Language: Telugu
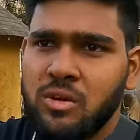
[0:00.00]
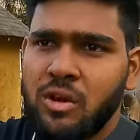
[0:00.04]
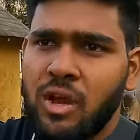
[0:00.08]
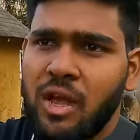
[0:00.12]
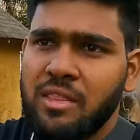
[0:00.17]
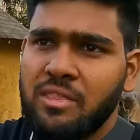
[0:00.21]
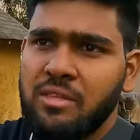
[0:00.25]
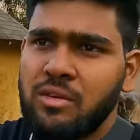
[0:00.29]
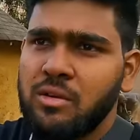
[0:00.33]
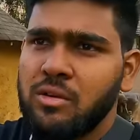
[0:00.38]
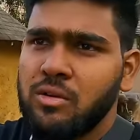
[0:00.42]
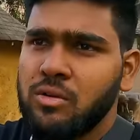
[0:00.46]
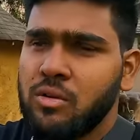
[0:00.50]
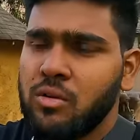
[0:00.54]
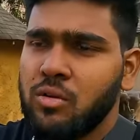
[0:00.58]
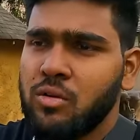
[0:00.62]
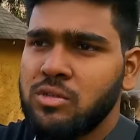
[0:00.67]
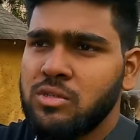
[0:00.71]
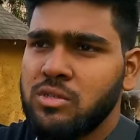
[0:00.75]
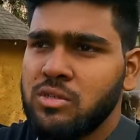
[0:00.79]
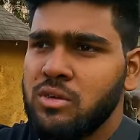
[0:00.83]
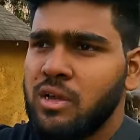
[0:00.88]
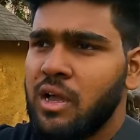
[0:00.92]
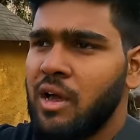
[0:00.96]
సో అతనికి
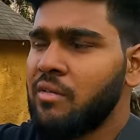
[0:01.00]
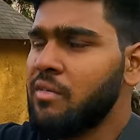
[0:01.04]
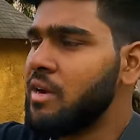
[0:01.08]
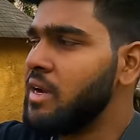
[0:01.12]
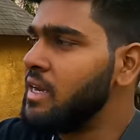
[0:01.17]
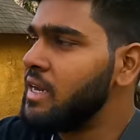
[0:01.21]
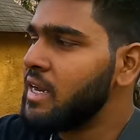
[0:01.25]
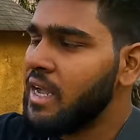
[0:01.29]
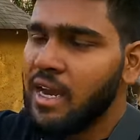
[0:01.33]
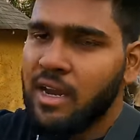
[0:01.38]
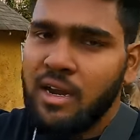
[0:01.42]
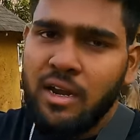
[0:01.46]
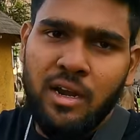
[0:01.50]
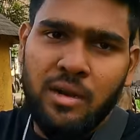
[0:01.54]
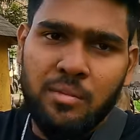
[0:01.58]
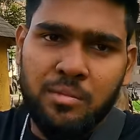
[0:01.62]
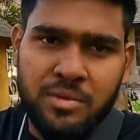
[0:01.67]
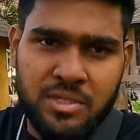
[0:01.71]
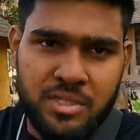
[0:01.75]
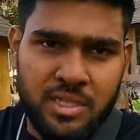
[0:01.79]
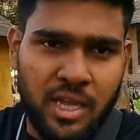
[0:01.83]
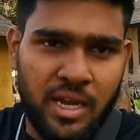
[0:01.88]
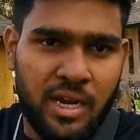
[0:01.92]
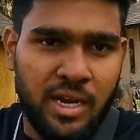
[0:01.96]
రోజు ఎవరింటికి
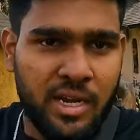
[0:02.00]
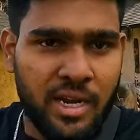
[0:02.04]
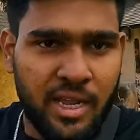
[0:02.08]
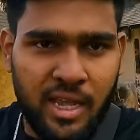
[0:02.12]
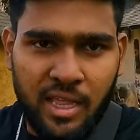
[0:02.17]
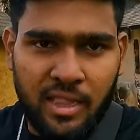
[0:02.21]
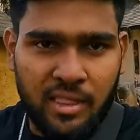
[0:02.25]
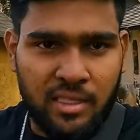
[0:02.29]
వెళ్ళాలనిపిస్తే వాళ్ళ ఇంటికి